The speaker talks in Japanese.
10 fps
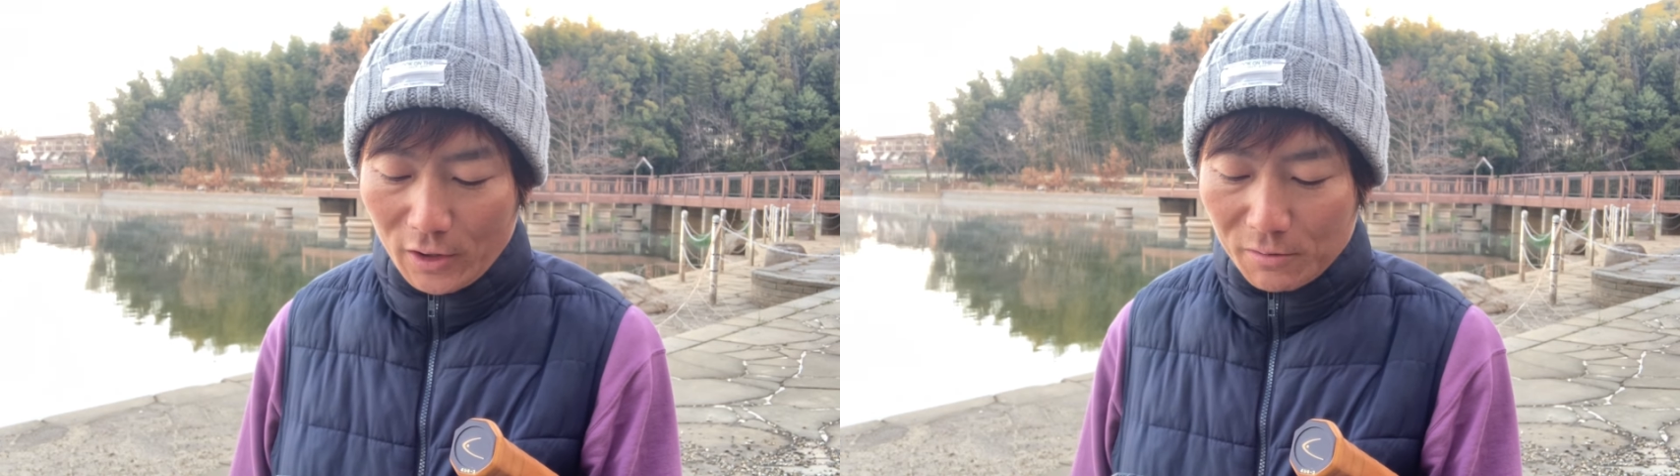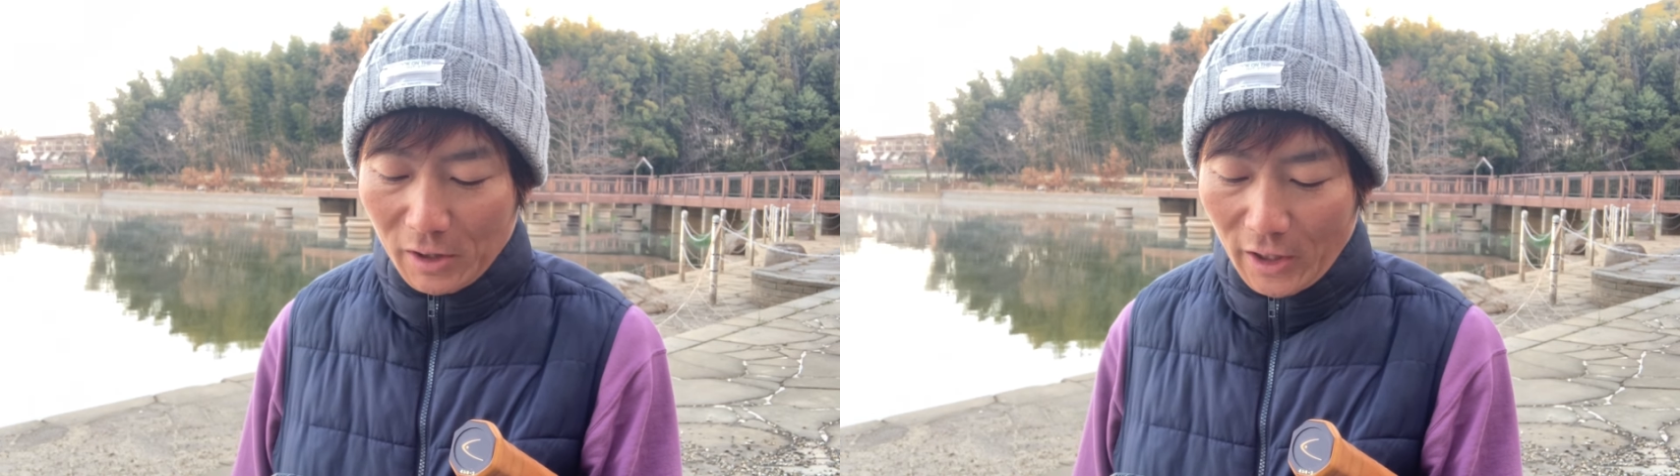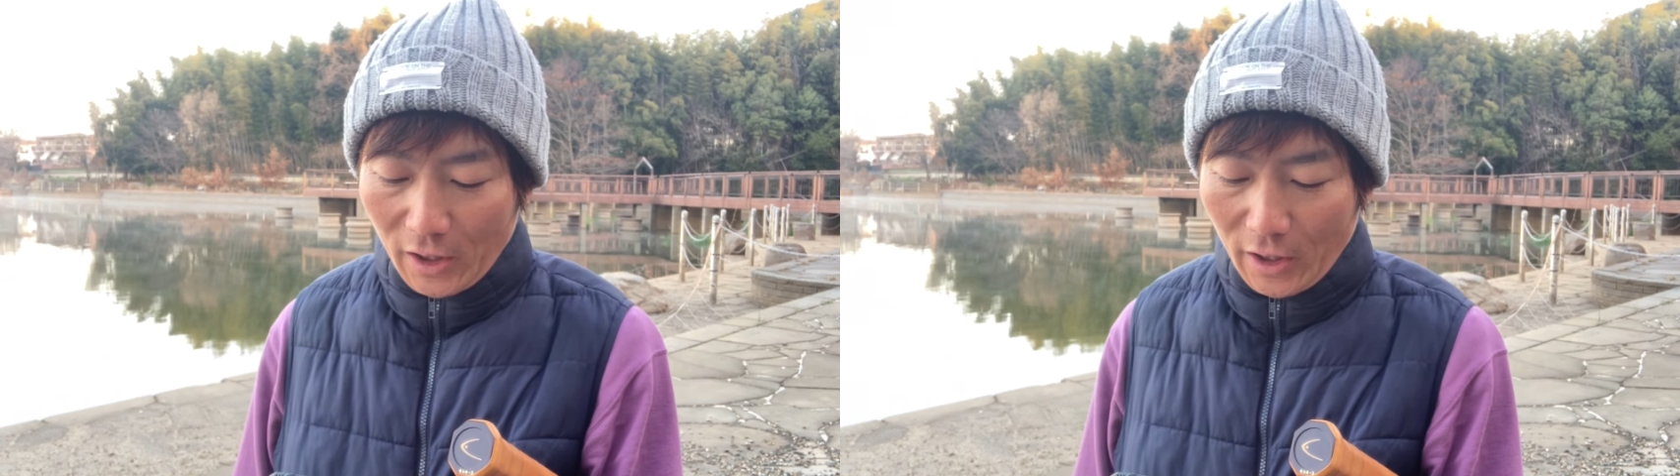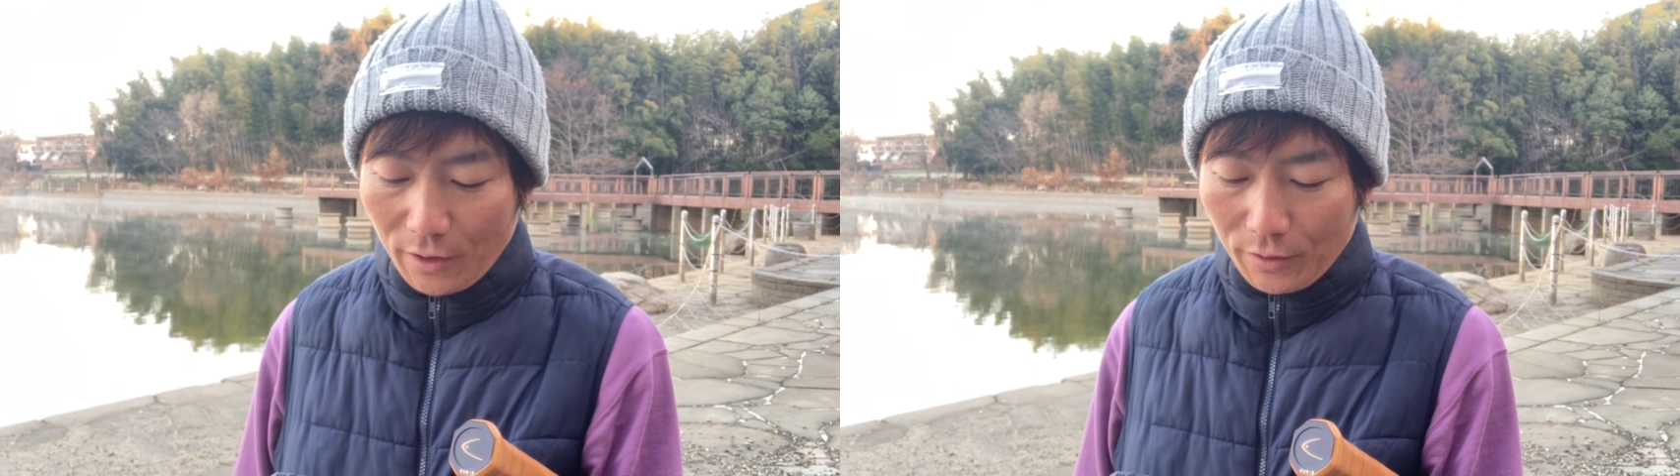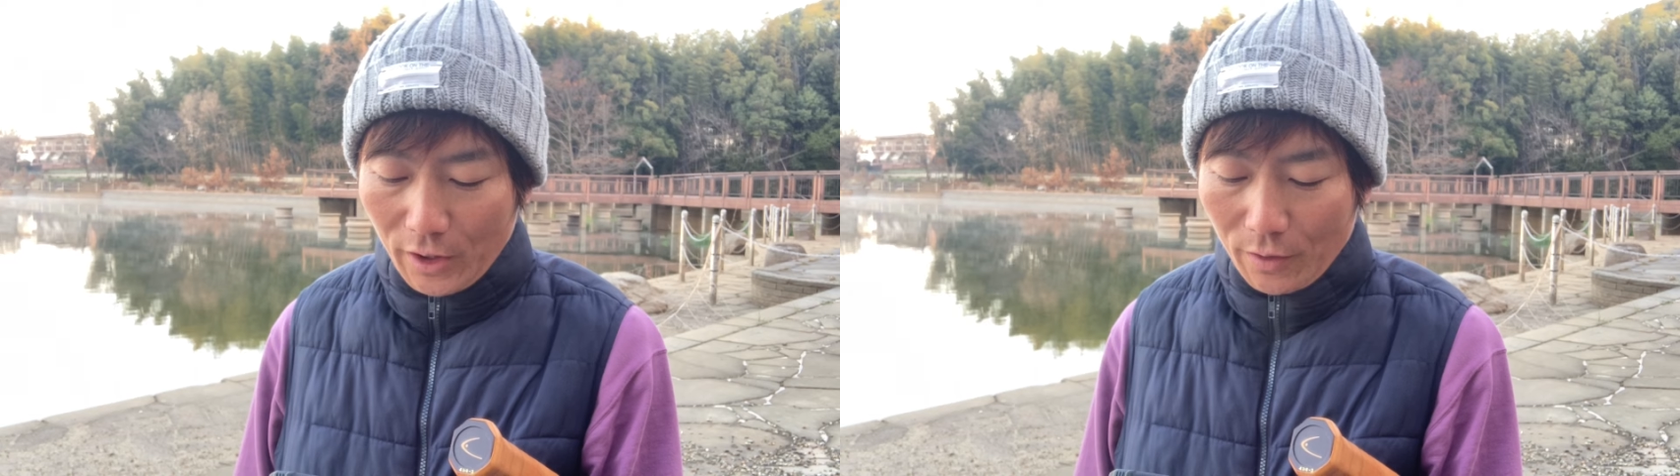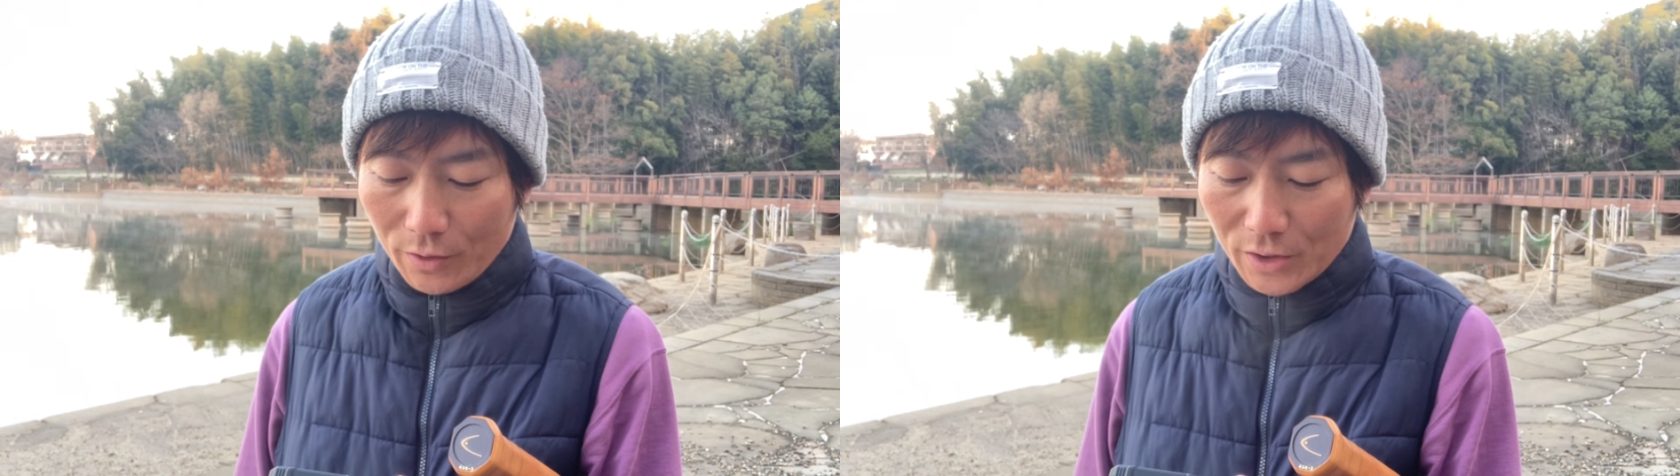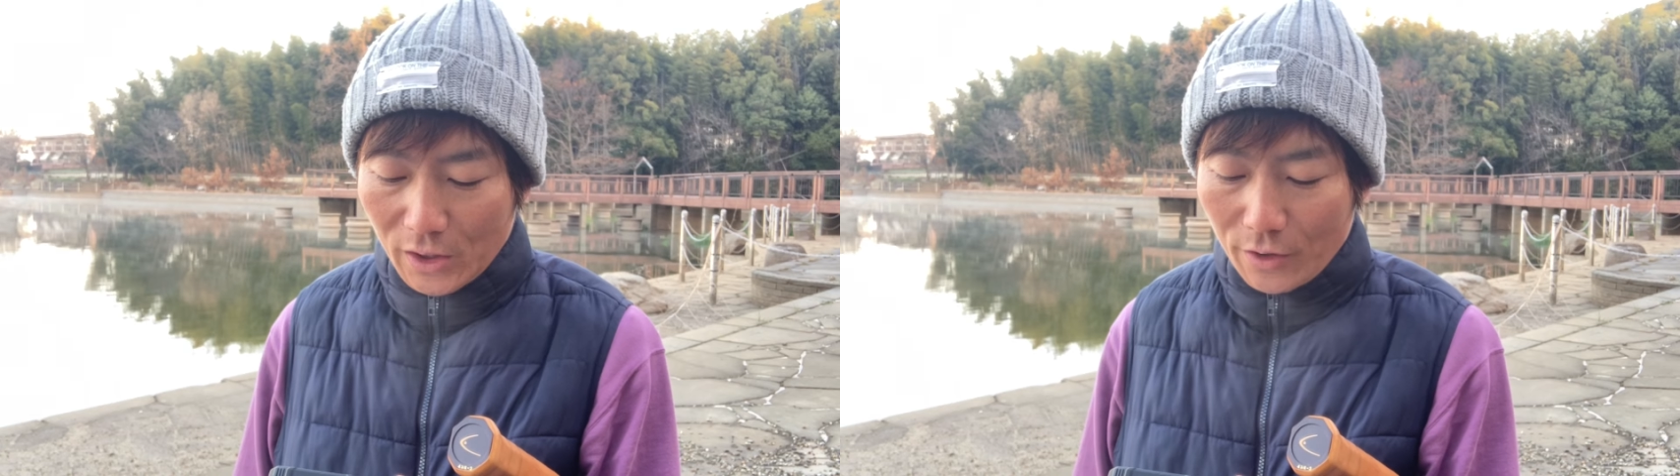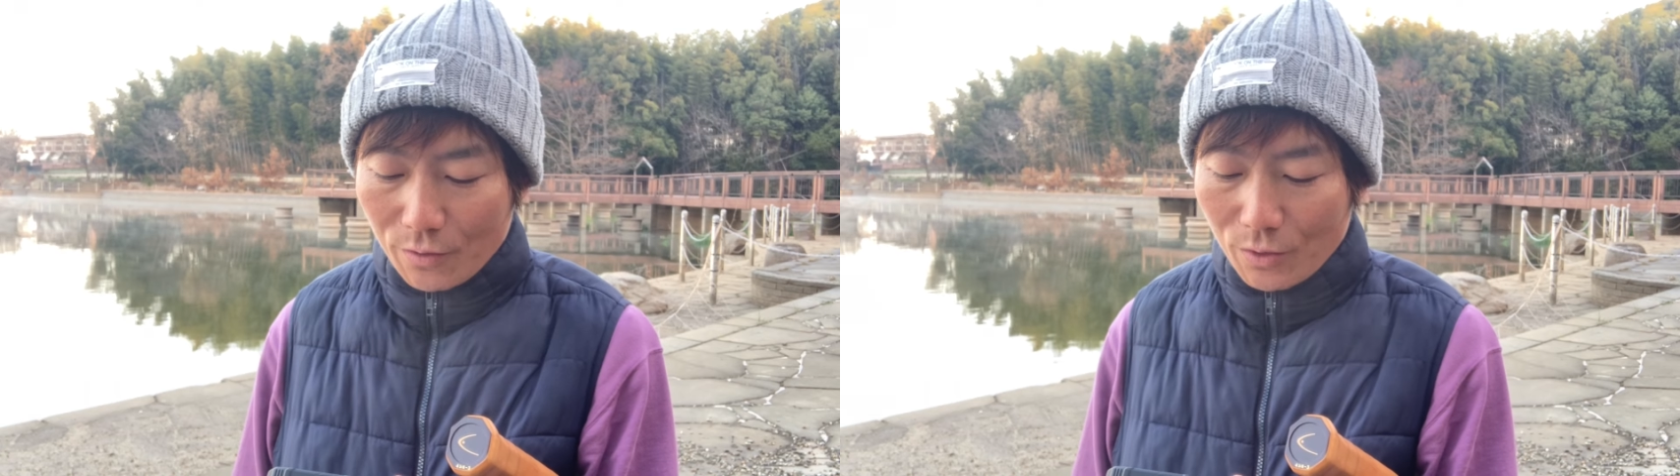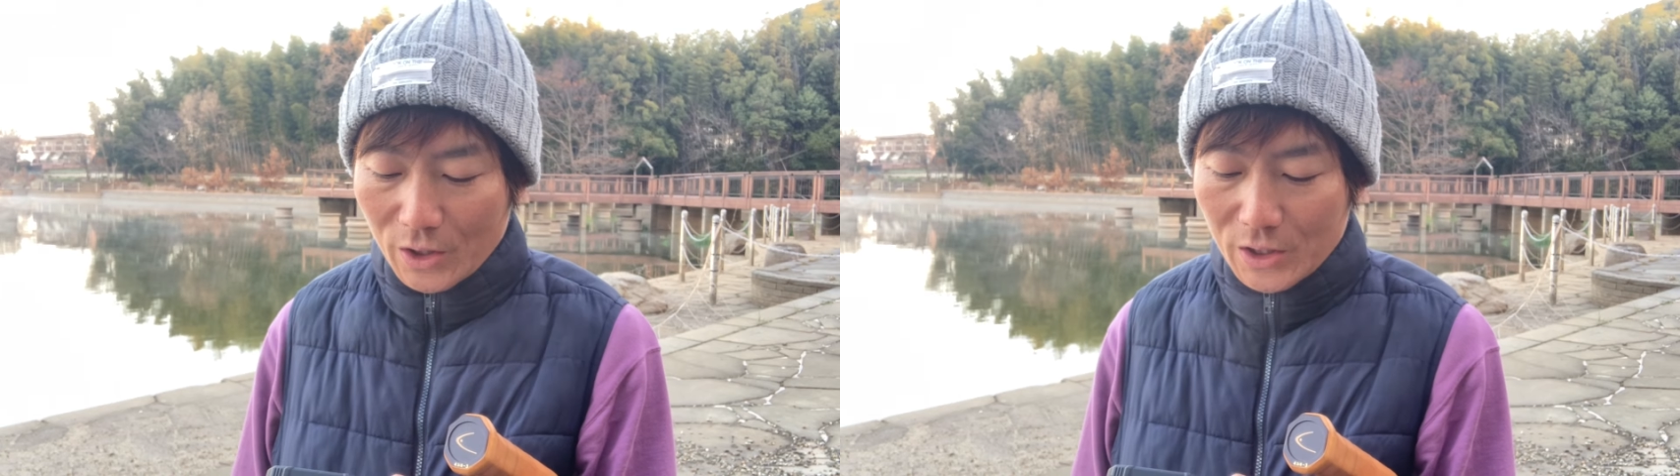つまり、えー、腕を下に動か